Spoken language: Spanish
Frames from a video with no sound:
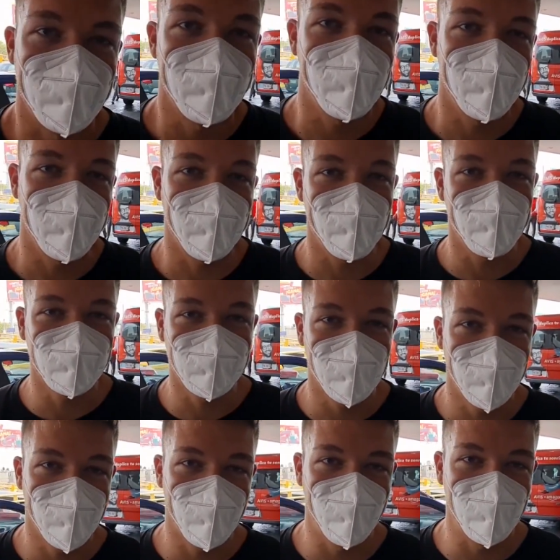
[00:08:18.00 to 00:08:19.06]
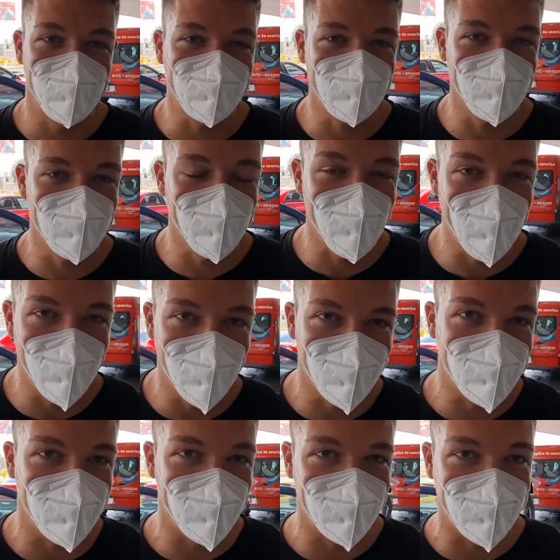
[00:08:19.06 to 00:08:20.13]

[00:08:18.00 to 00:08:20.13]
ya llegamos al aeropuerto y ni modo que,